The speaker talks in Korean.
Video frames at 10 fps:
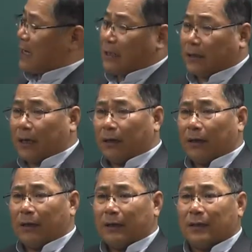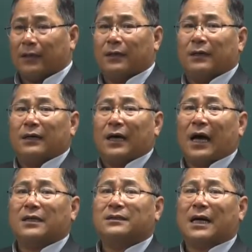할 때는
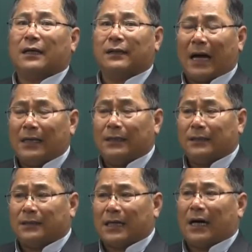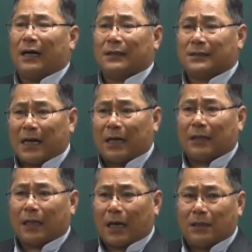항상 날짜,
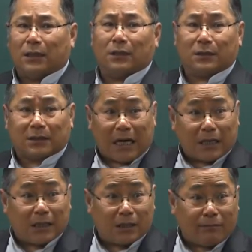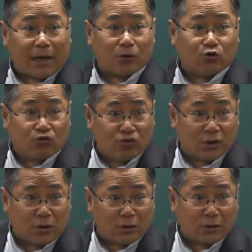상대계정, 자기금액
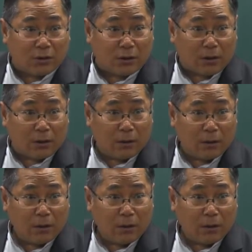순서로 쓰죠.